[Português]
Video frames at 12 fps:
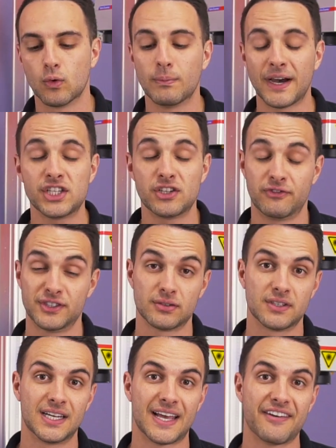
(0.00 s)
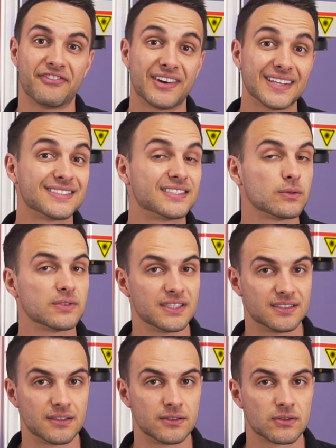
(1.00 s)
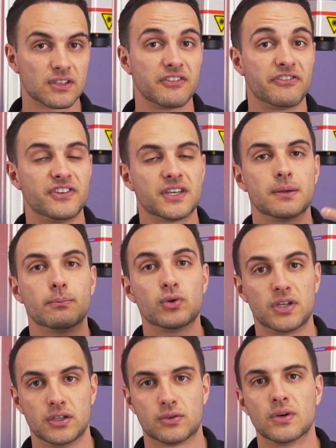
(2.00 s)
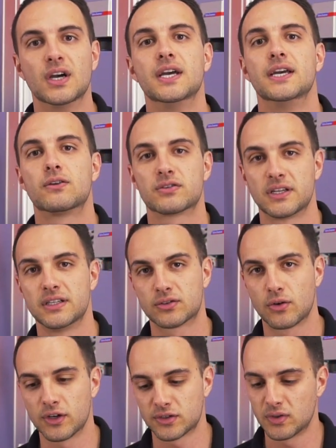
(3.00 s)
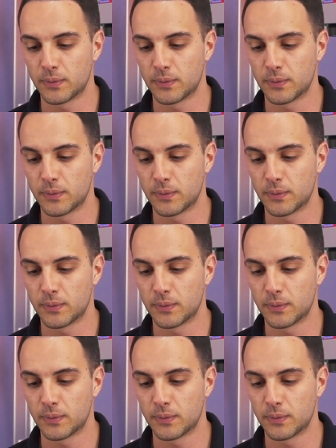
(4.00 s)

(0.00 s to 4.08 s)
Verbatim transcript: O mais difícil dele é fazer um desenho que fique bonito e que os clientes gostam.